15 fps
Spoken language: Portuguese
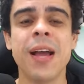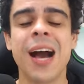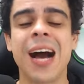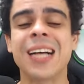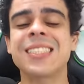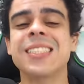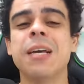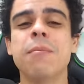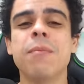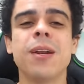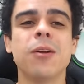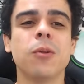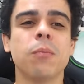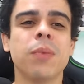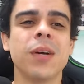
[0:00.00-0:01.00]
a
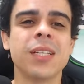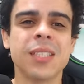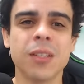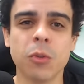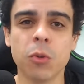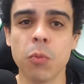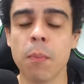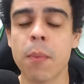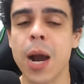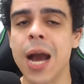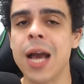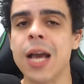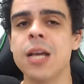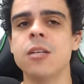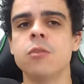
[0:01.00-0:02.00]
semana do Paysandu
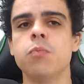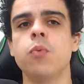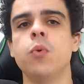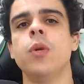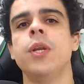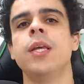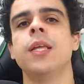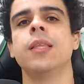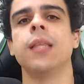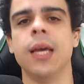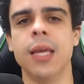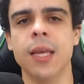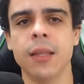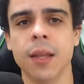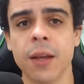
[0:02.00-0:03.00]
mais bonita
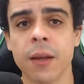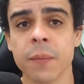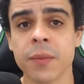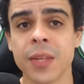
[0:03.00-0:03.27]
ainda